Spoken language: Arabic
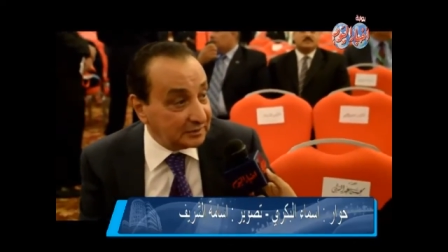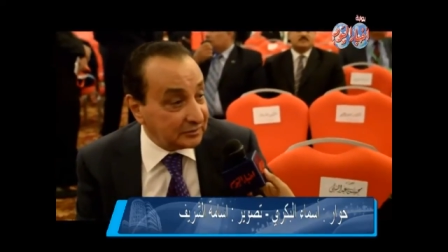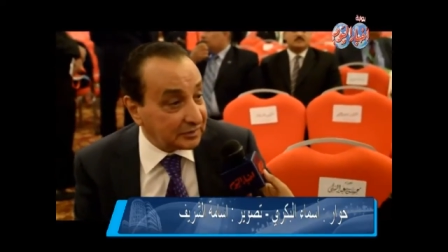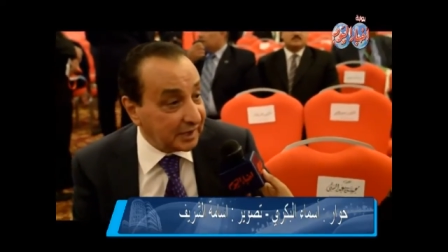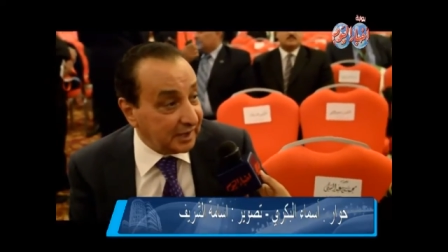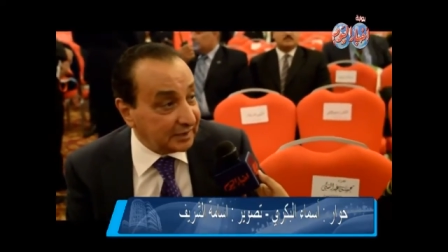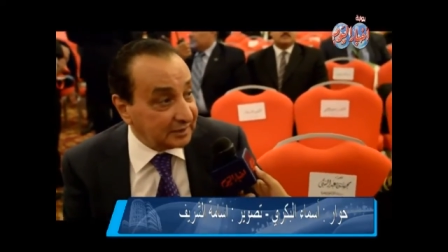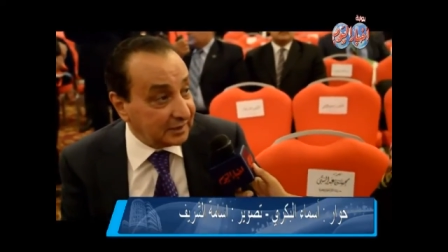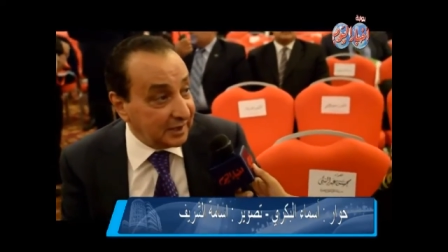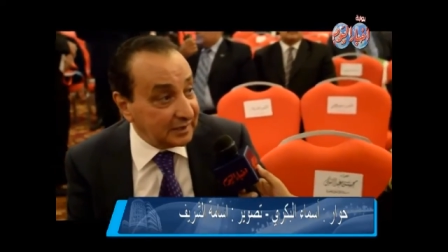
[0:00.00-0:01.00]
تساعد
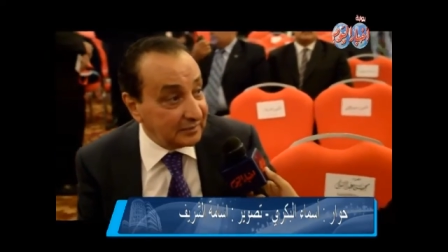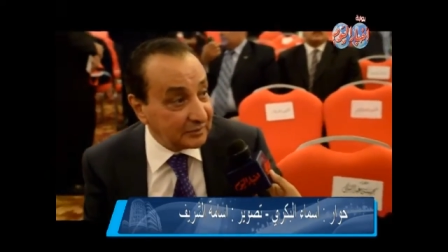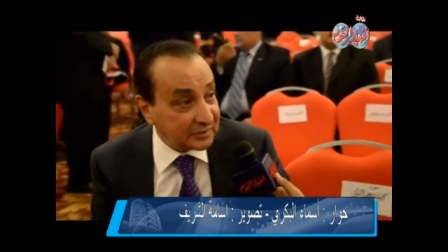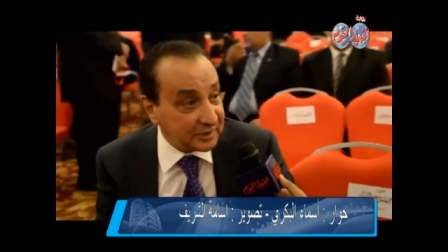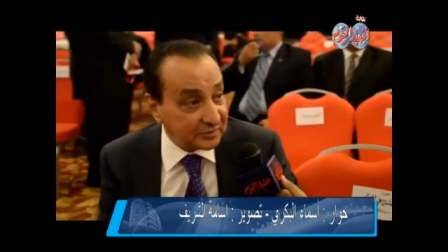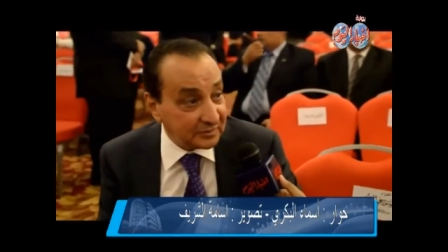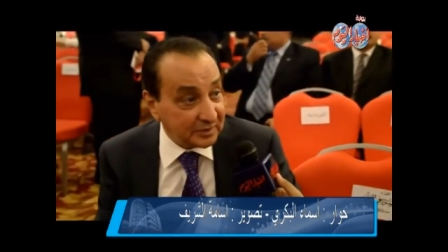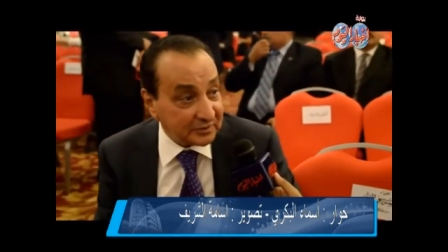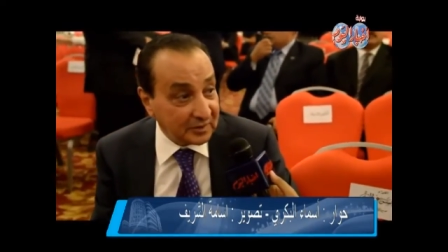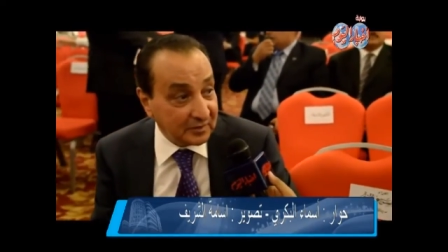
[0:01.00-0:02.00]
أي
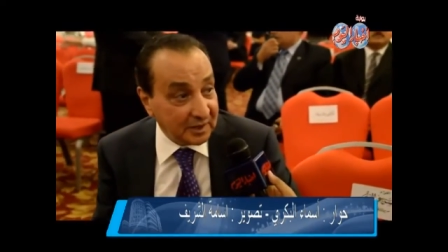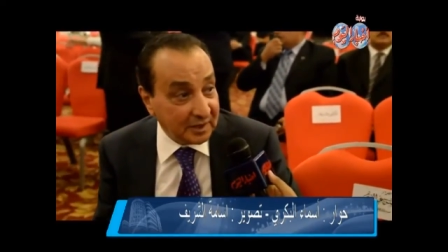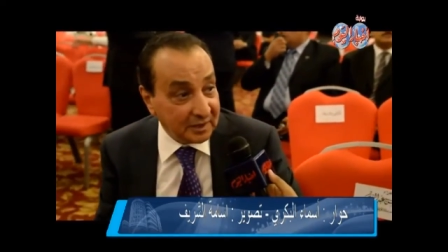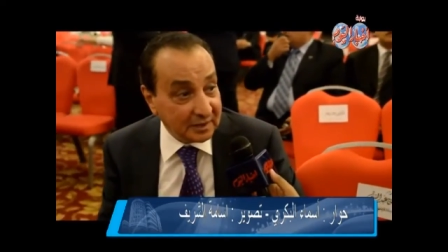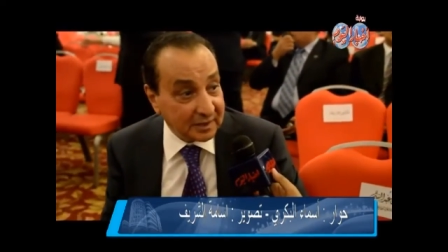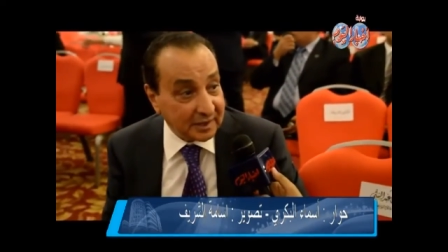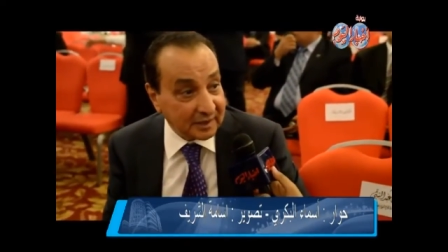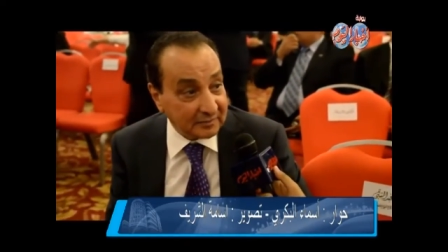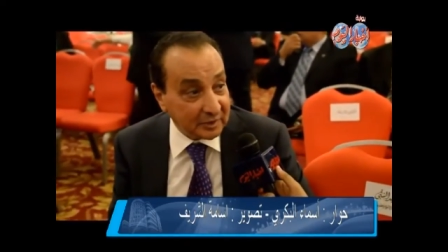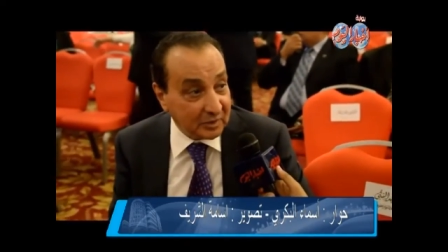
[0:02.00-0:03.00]
مستثمر سواء آه،
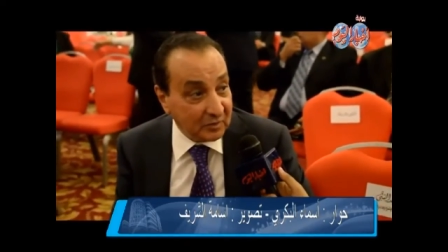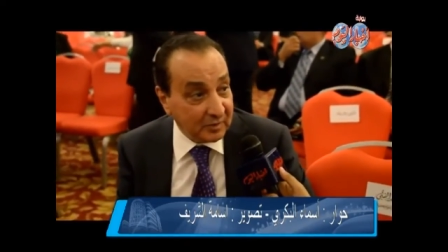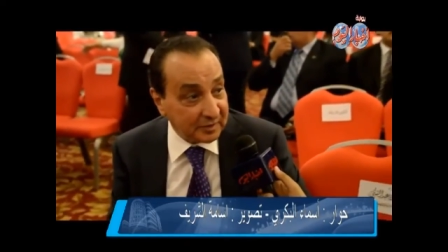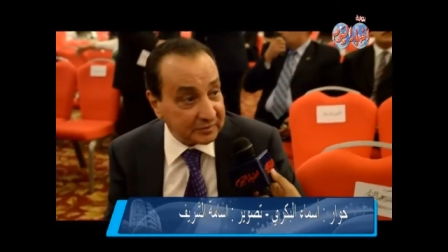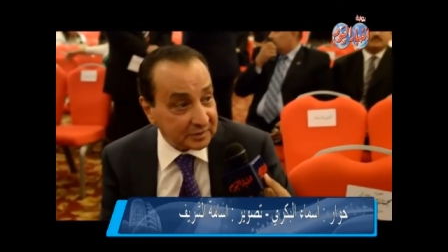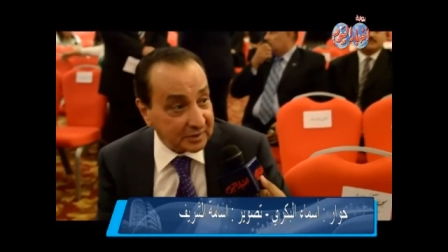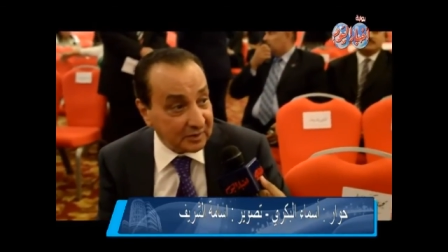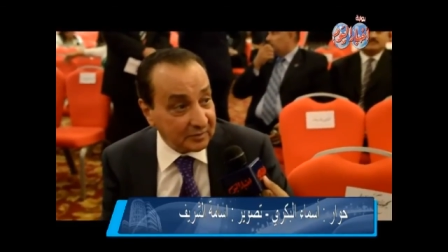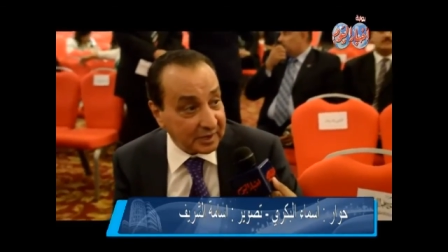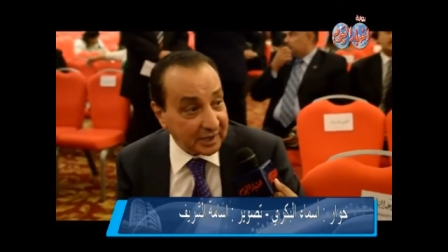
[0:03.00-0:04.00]
كان من جوه مصر
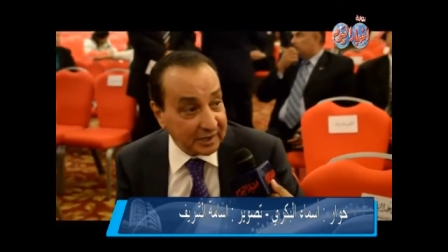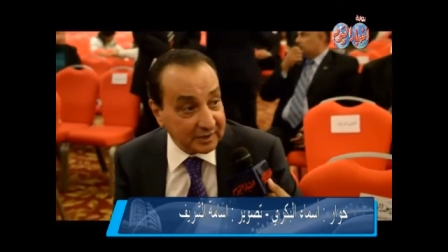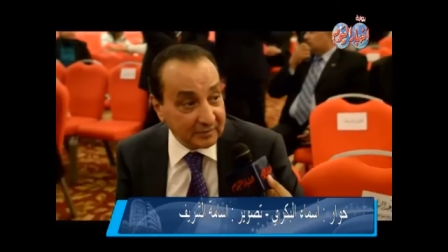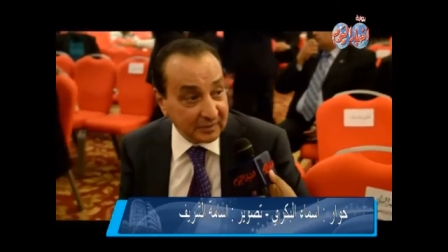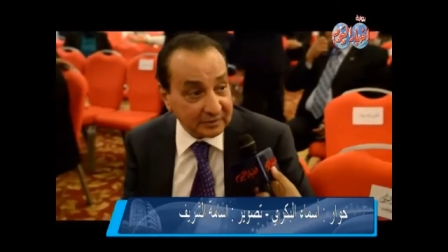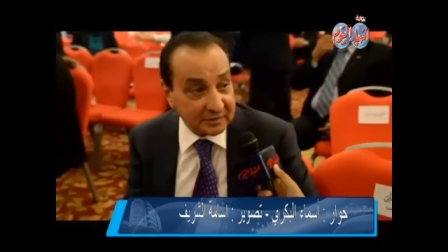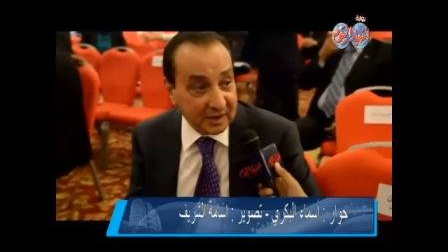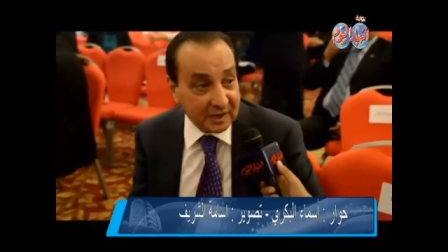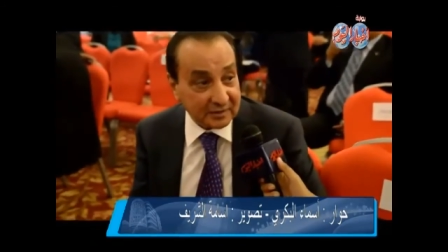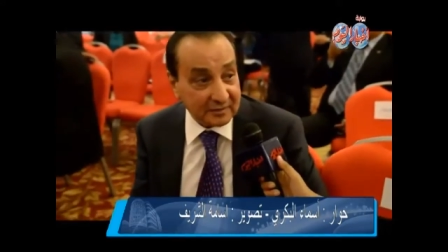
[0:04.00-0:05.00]
أو من خارج مصر
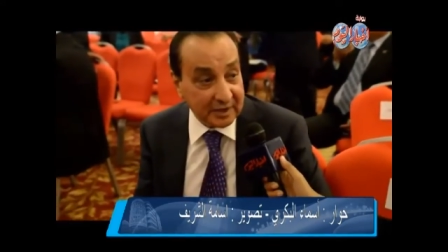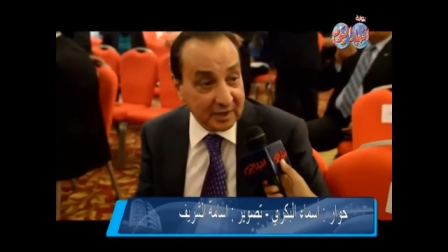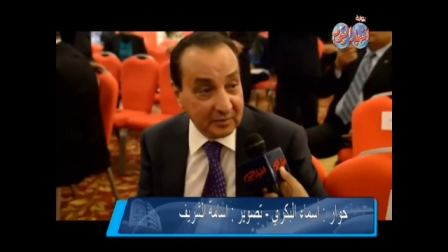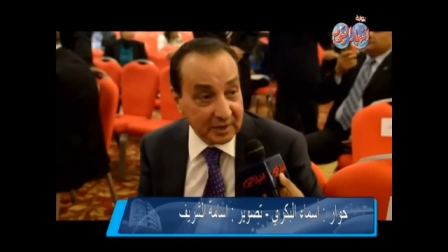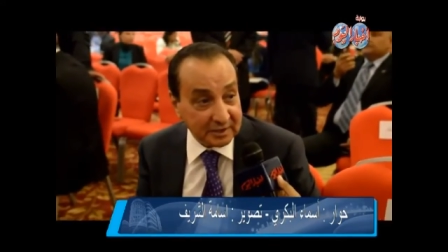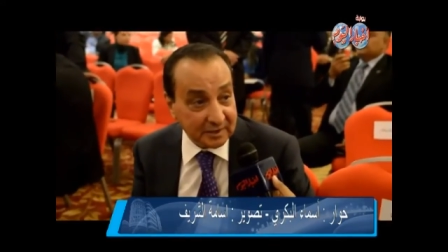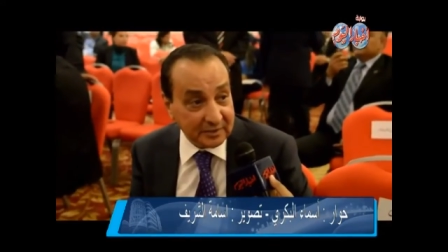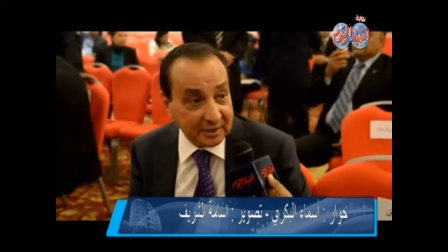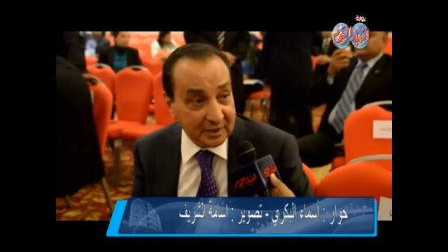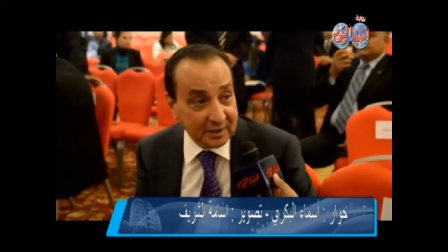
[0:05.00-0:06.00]
عربي أو أجنبي